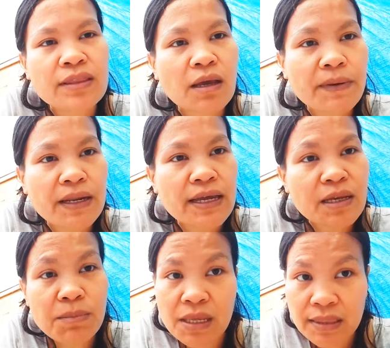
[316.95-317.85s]
tapi
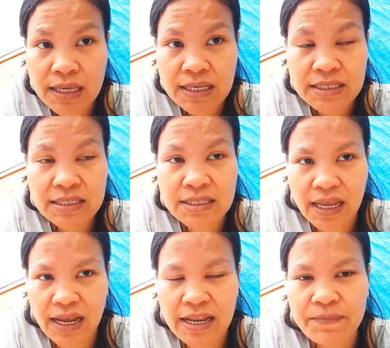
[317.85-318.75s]
anaknya British,
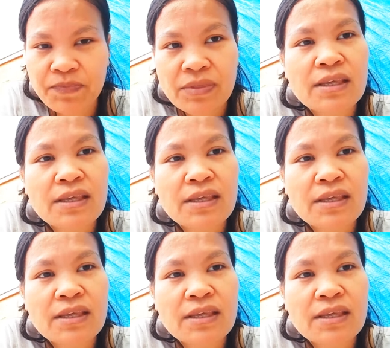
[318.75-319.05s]
ya kan?